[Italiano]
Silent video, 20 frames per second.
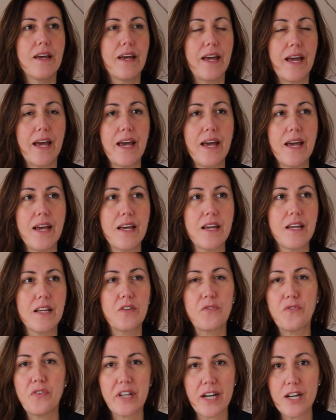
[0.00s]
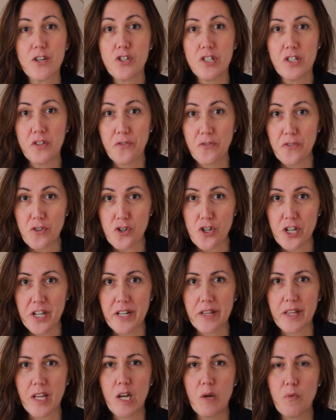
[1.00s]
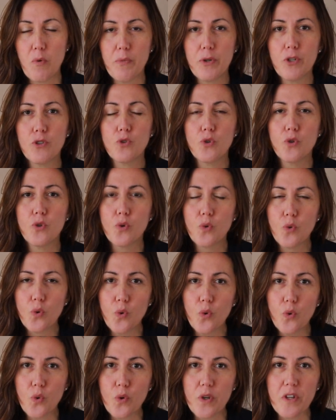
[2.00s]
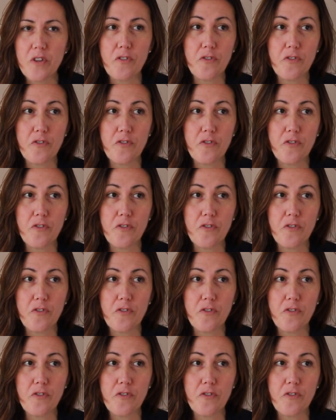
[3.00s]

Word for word: è efficace ed efficiente nel momento in cui